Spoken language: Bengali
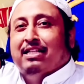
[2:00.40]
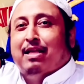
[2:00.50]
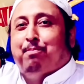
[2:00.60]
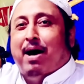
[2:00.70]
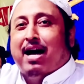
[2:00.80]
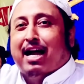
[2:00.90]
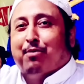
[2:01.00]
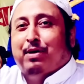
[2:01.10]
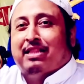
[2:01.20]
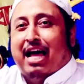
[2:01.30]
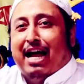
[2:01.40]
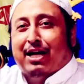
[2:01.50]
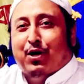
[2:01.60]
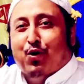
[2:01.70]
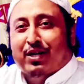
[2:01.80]
মাটিতে পা রাখবে তার
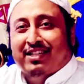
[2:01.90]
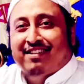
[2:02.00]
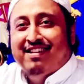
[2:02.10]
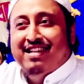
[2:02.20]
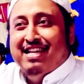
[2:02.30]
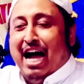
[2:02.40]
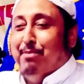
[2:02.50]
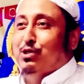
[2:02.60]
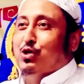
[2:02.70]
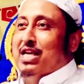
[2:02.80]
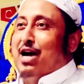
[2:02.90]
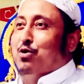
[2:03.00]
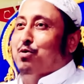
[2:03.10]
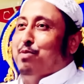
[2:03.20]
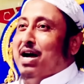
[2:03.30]
আগে নয় আমি যদি
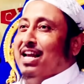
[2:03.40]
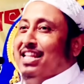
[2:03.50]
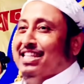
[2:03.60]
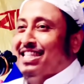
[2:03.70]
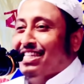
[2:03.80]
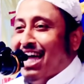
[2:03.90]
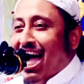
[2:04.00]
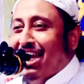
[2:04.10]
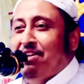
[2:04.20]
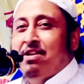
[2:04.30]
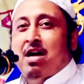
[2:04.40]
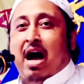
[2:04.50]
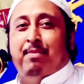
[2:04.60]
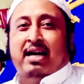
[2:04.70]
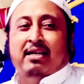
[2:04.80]
এখন বাংলাদেশে যাই
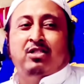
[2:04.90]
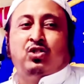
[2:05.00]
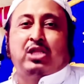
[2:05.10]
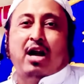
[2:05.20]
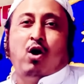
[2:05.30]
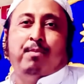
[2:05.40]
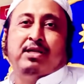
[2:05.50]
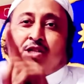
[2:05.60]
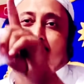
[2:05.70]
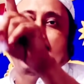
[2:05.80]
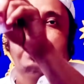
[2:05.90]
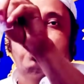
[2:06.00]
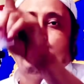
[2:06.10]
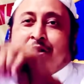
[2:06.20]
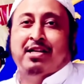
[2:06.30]
আমার স্থান হবে জেলের
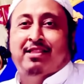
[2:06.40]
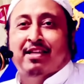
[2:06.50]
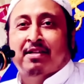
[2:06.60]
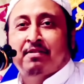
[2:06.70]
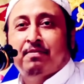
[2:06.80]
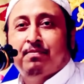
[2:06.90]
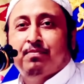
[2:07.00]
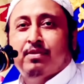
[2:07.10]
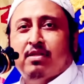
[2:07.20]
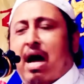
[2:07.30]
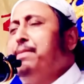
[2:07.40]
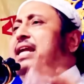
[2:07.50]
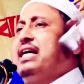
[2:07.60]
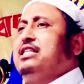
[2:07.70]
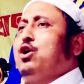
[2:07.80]
কুঠরিতে
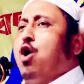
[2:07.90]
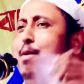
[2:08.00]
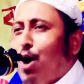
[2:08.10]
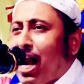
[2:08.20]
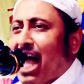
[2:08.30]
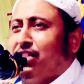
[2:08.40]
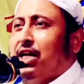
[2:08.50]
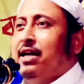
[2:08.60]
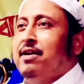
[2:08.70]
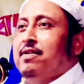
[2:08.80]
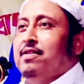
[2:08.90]
আমার কাছে খবর আছে